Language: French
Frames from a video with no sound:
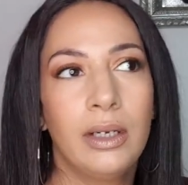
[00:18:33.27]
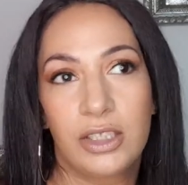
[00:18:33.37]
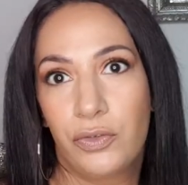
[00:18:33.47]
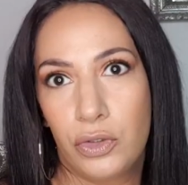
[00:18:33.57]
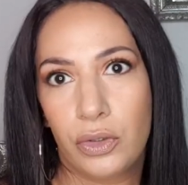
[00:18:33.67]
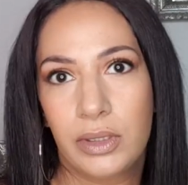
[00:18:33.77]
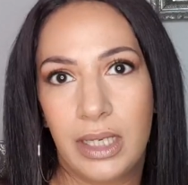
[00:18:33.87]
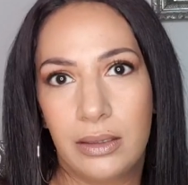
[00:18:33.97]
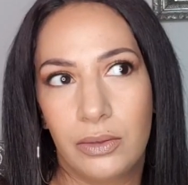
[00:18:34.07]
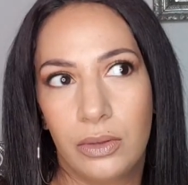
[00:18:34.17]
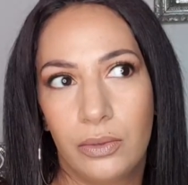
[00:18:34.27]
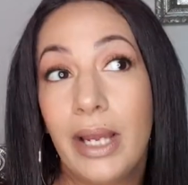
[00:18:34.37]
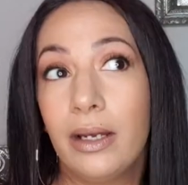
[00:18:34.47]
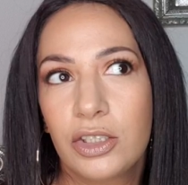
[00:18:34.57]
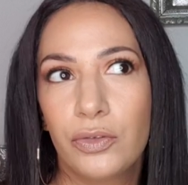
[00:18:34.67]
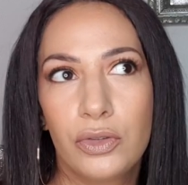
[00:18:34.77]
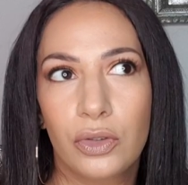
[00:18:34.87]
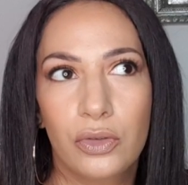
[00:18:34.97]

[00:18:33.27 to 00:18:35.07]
un cheveu sur euh, ouais, un cheveu sur